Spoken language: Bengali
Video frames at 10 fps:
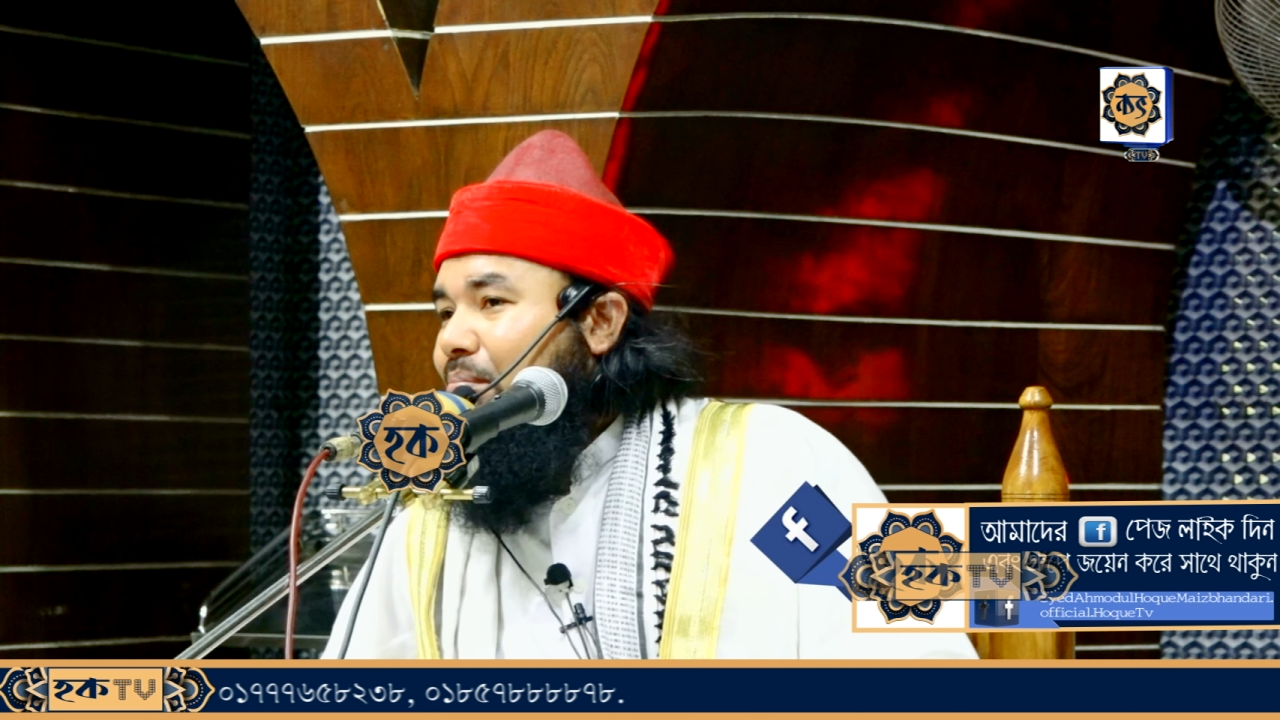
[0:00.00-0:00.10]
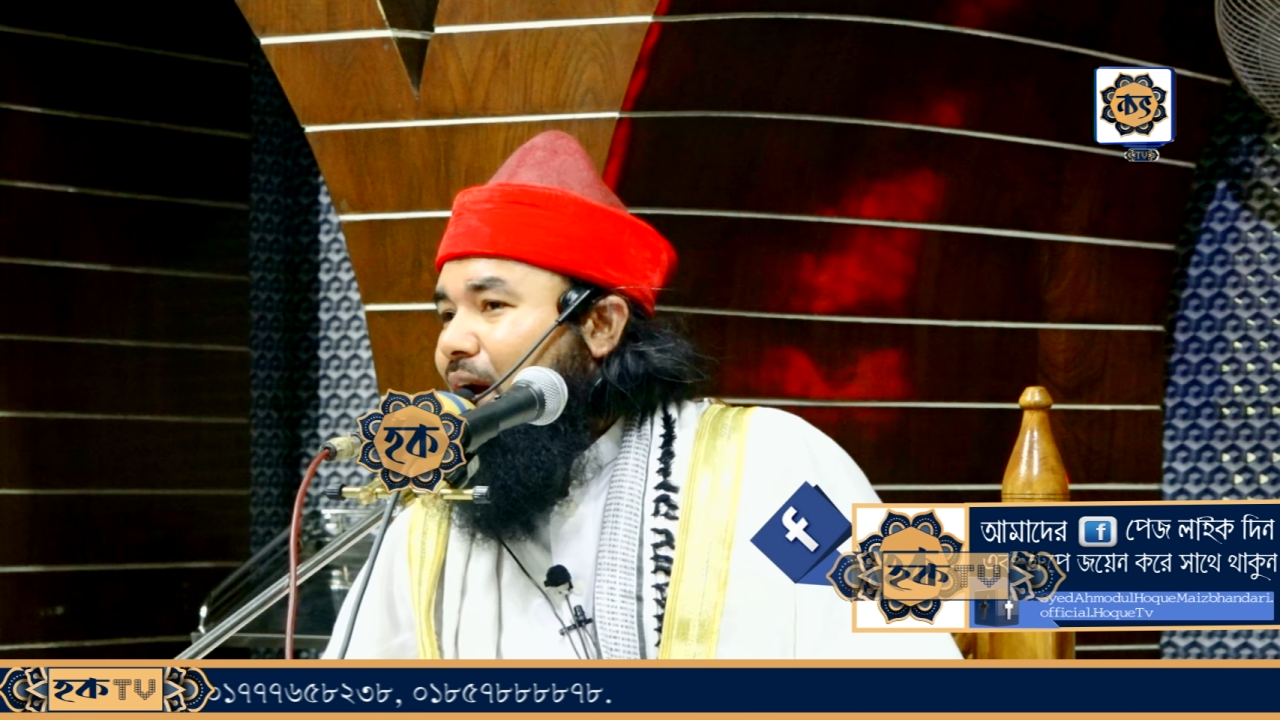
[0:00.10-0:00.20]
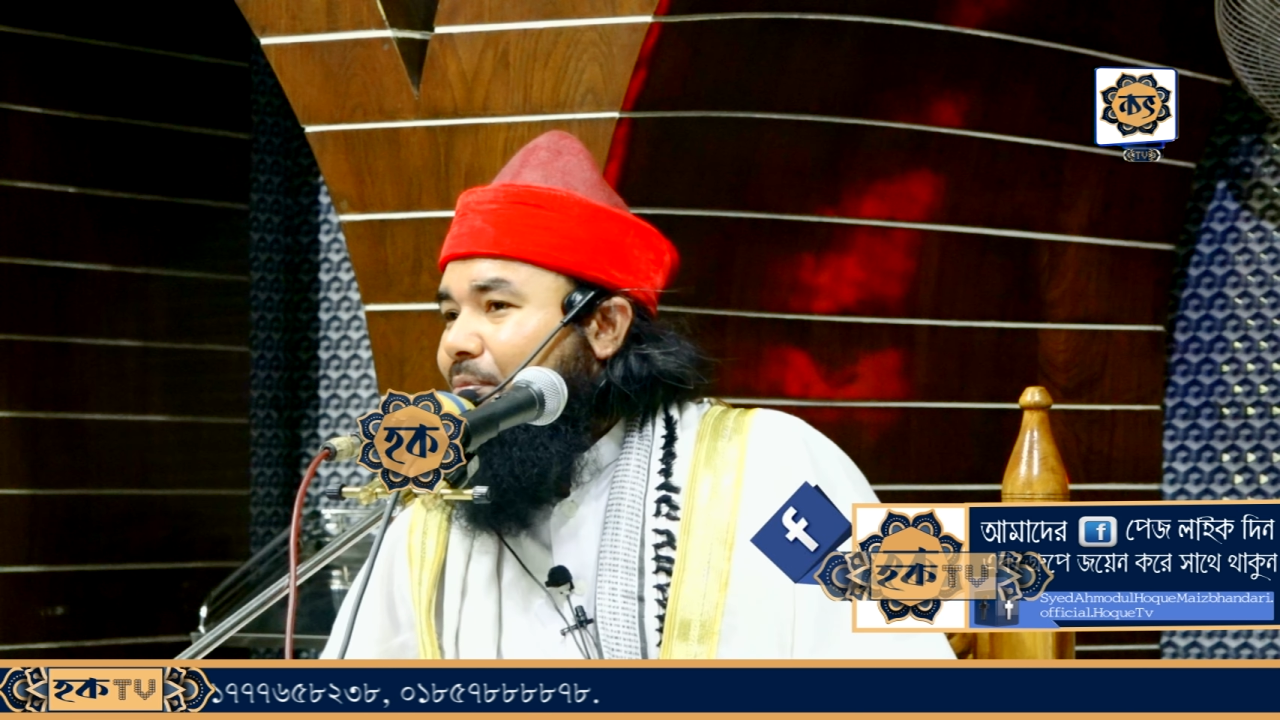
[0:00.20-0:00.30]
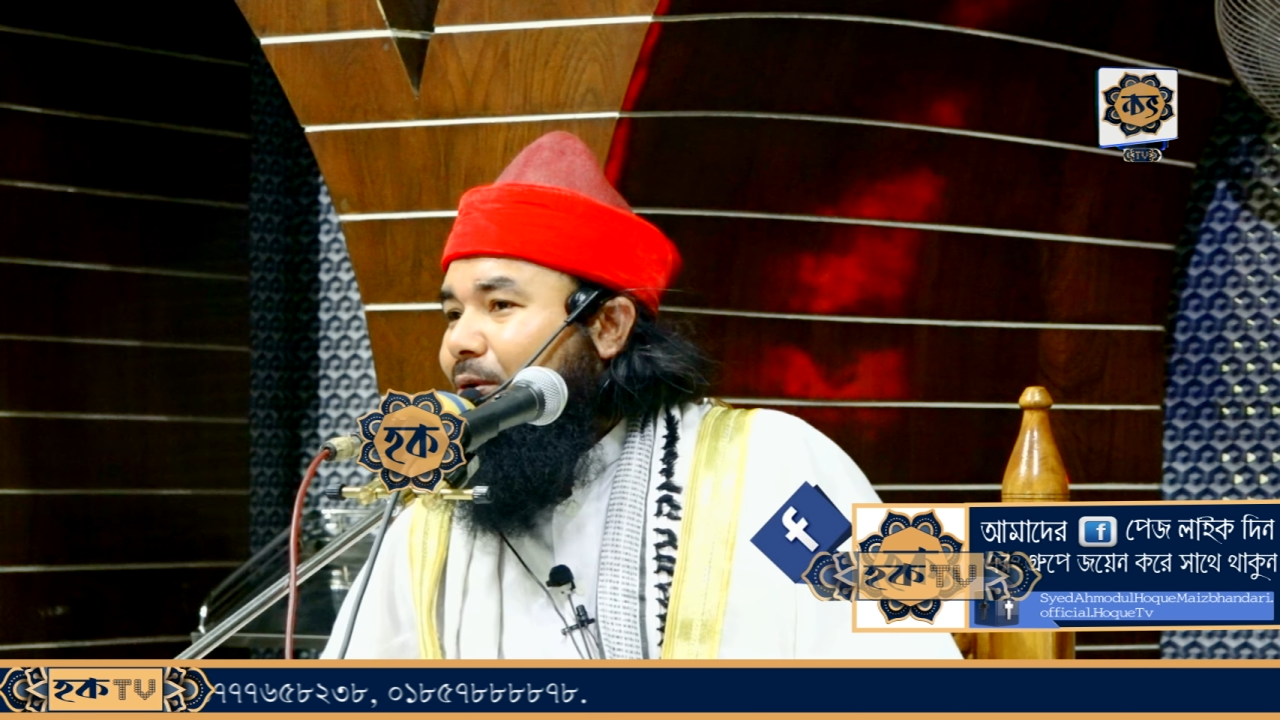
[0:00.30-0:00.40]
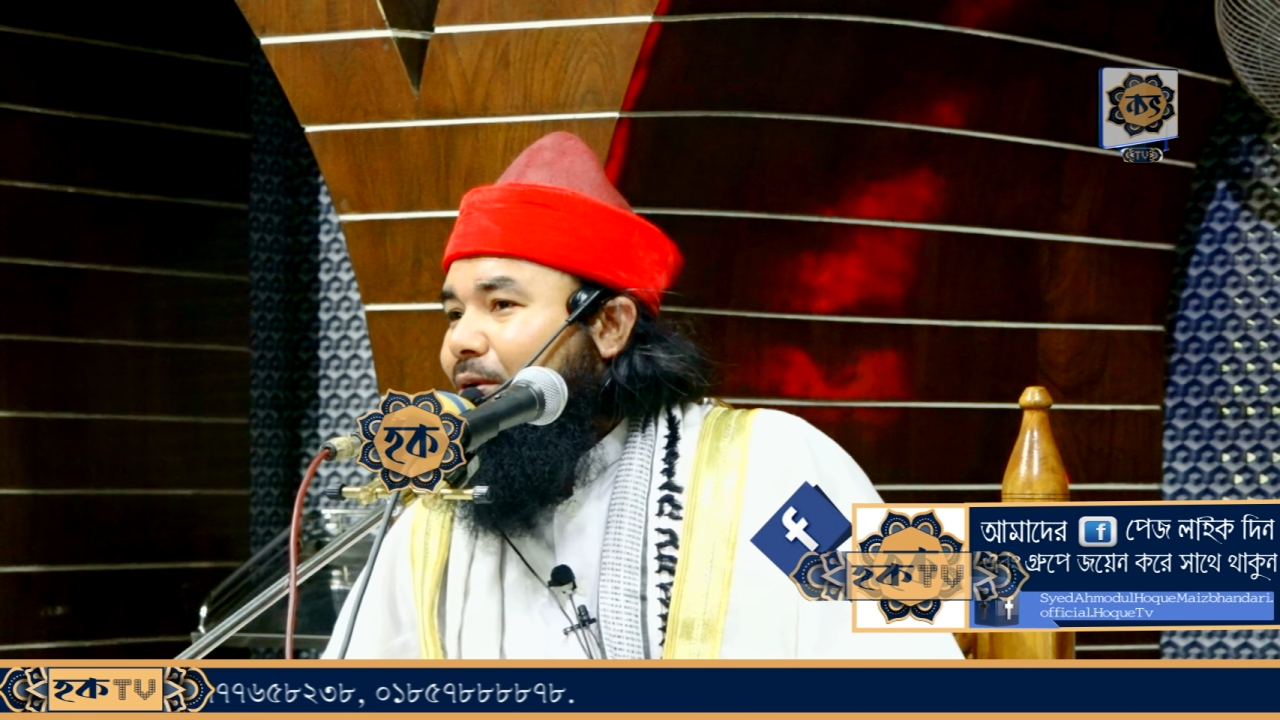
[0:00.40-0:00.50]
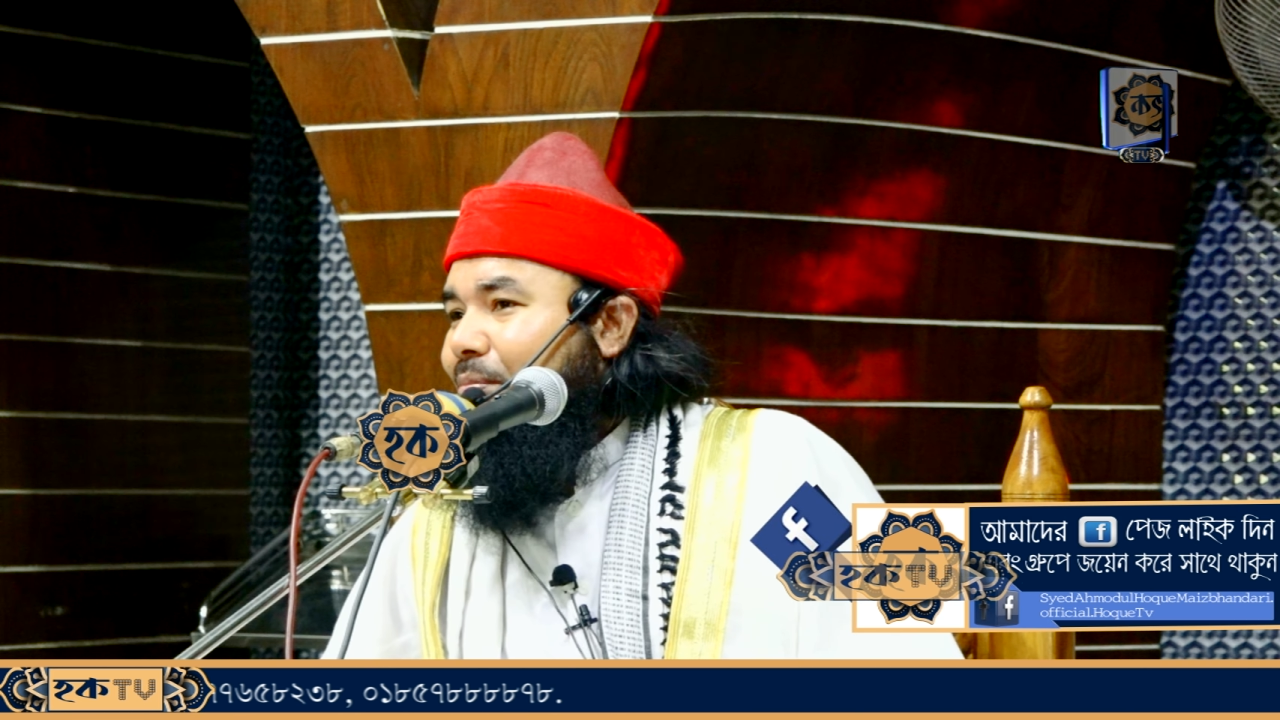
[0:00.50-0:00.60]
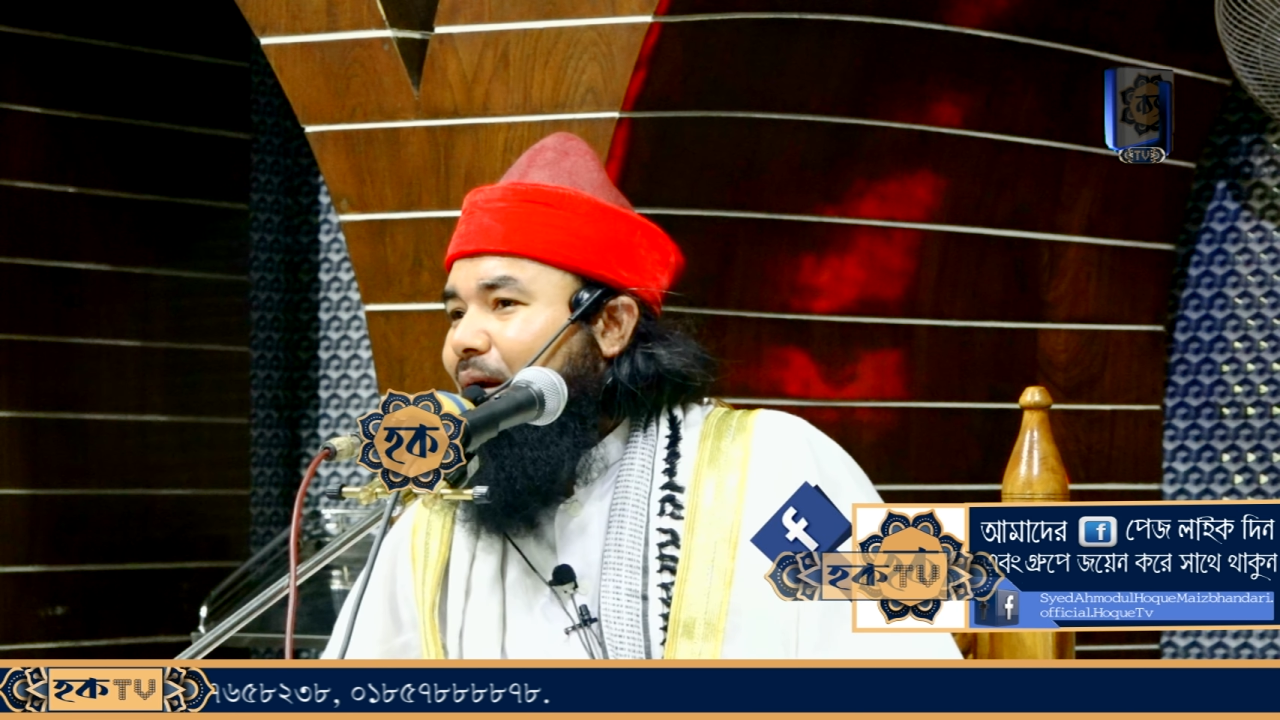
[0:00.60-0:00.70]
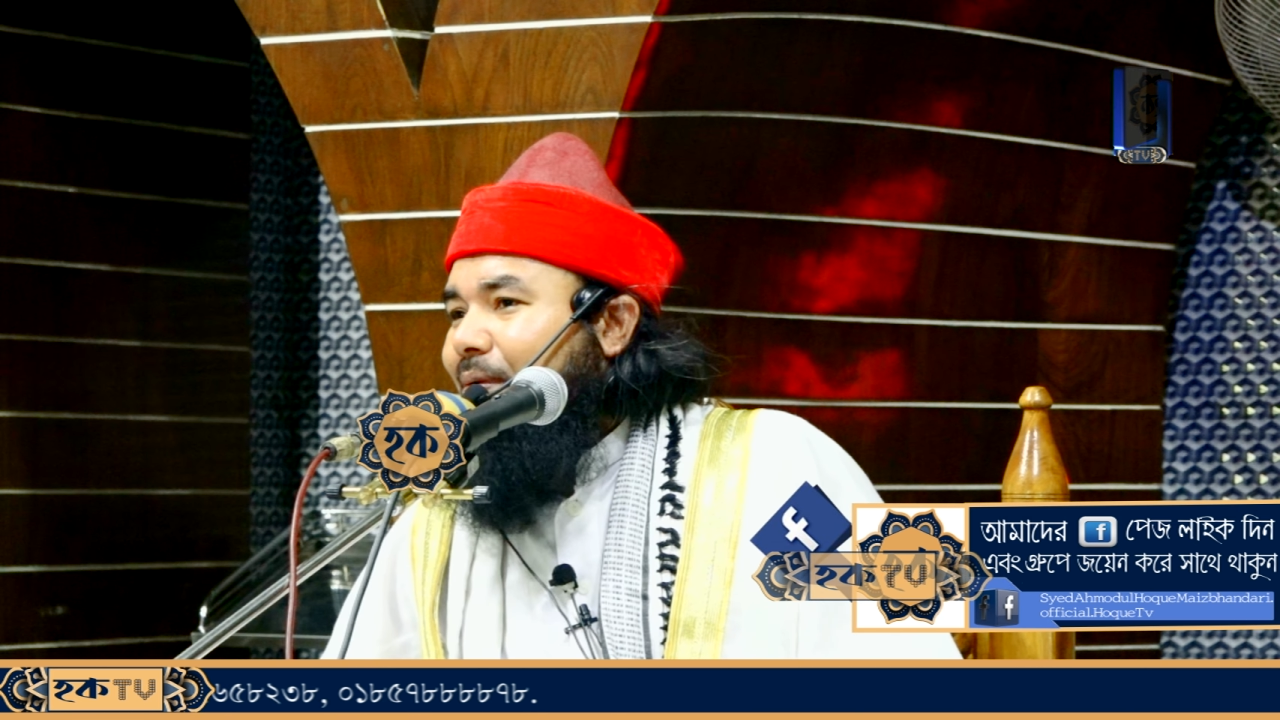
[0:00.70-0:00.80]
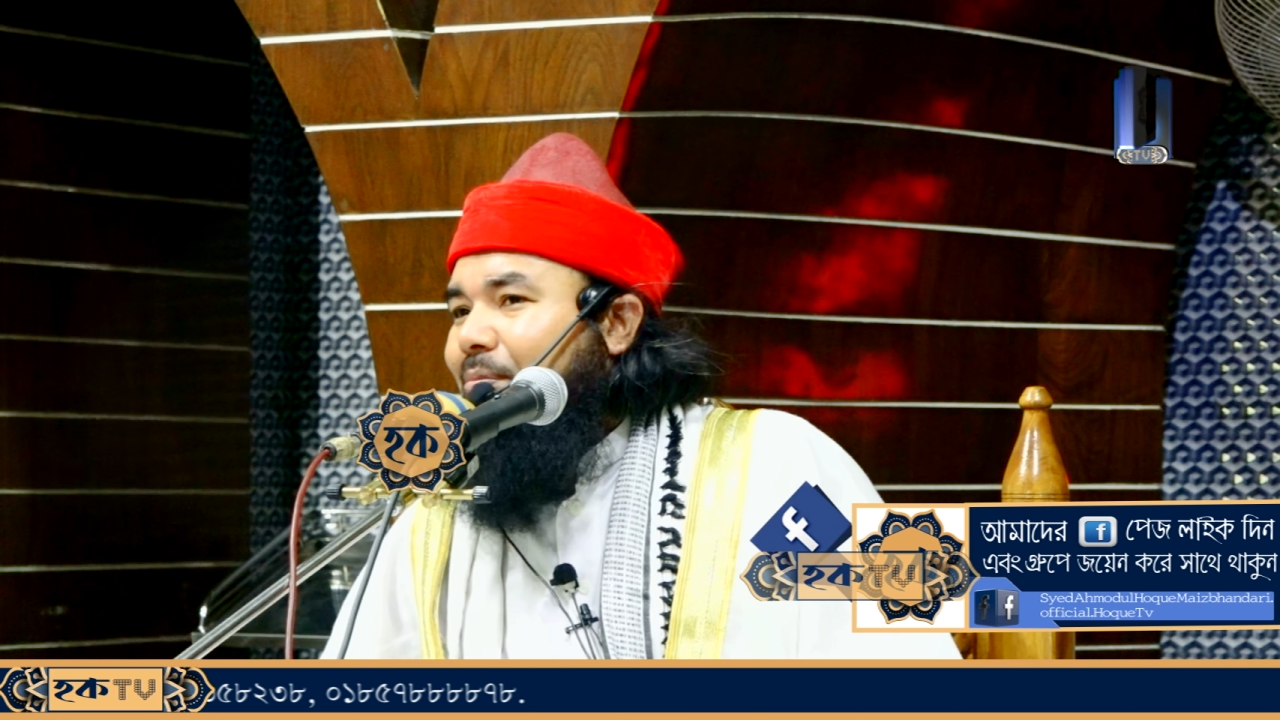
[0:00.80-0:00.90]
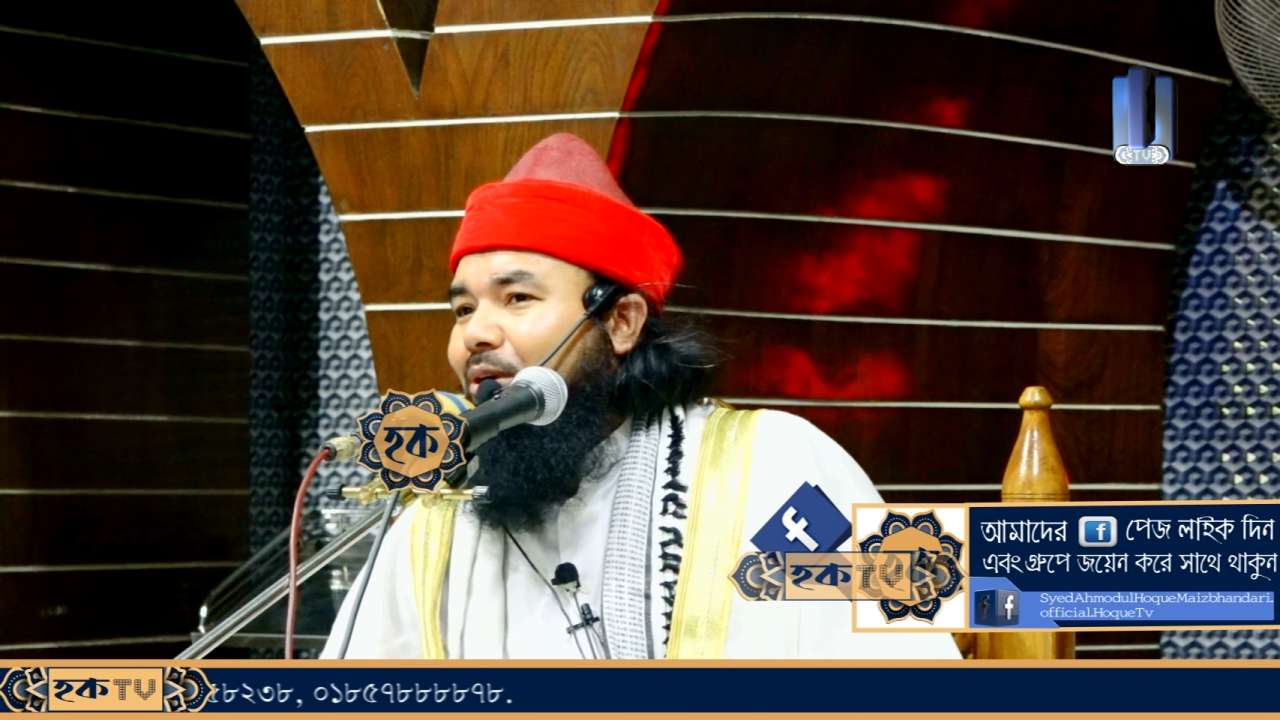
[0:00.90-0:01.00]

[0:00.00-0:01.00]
মা বাবা